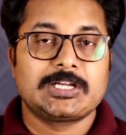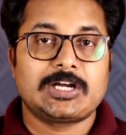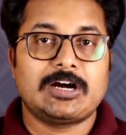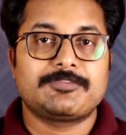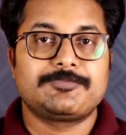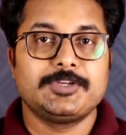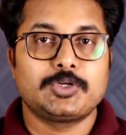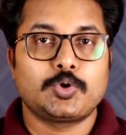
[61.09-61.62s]

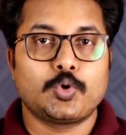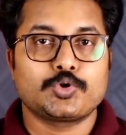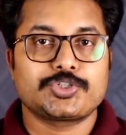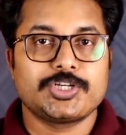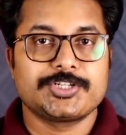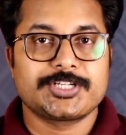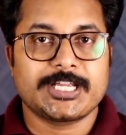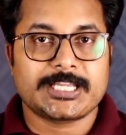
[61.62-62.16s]
काफ़ी
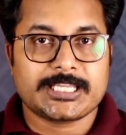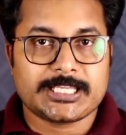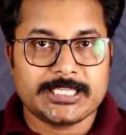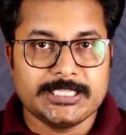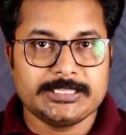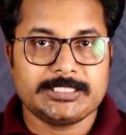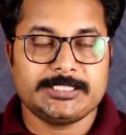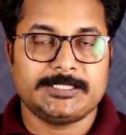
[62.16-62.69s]
कोशिशें
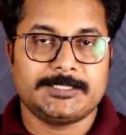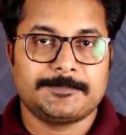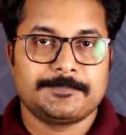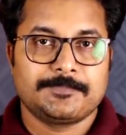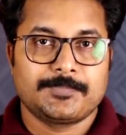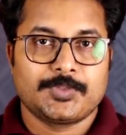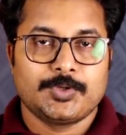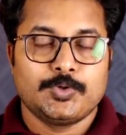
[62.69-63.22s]
की थी
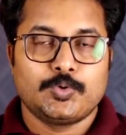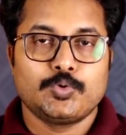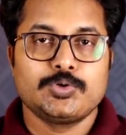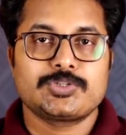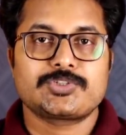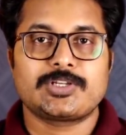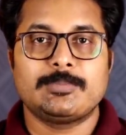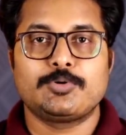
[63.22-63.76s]

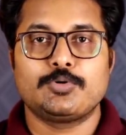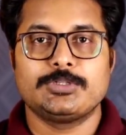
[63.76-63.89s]
उन सब